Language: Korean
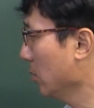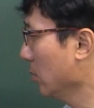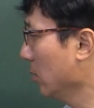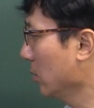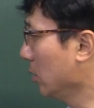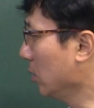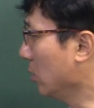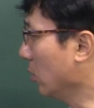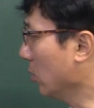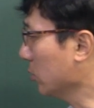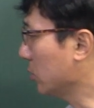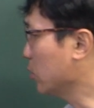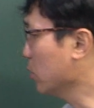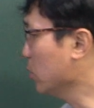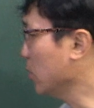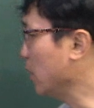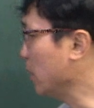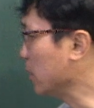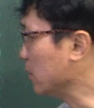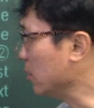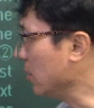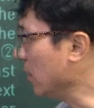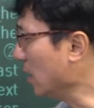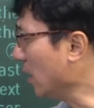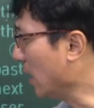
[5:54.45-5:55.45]
이것은
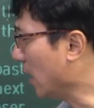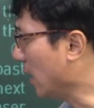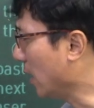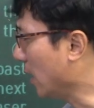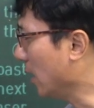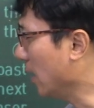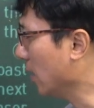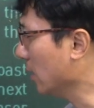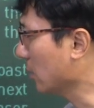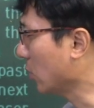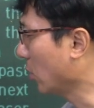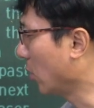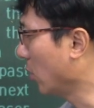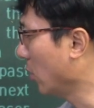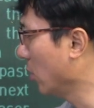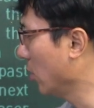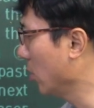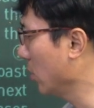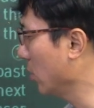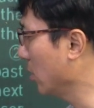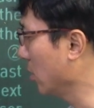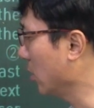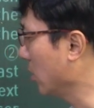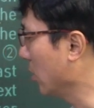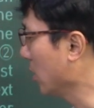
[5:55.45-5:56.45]
했으니까
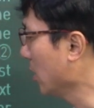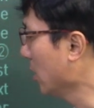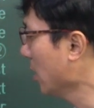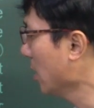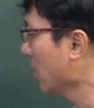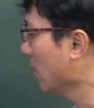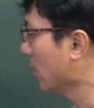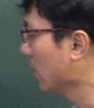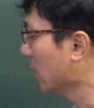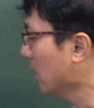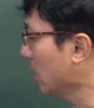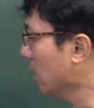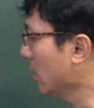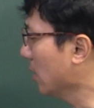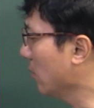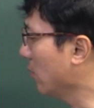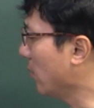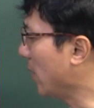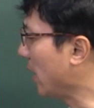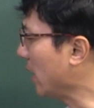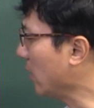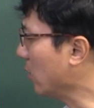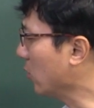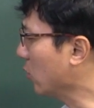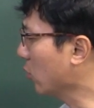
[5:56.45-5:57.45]
덜 이런
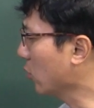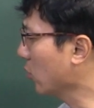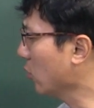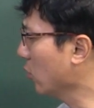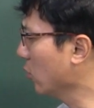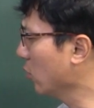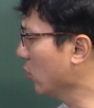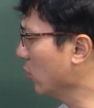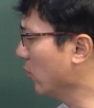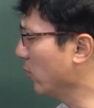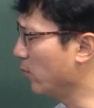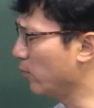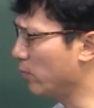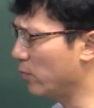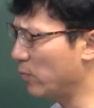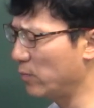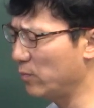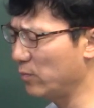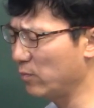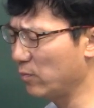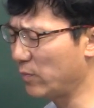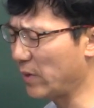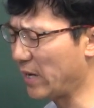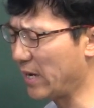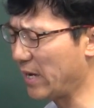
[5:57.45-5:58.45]

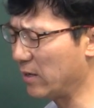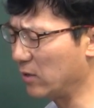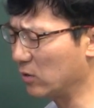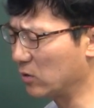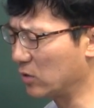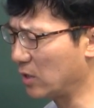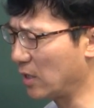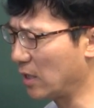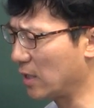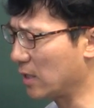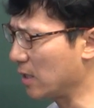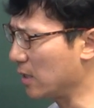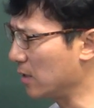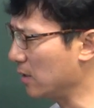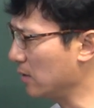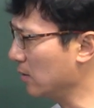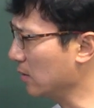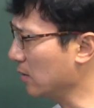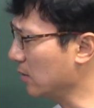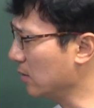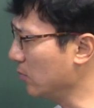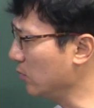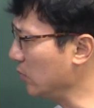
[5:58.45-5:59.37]
마이크로바이오타라는 그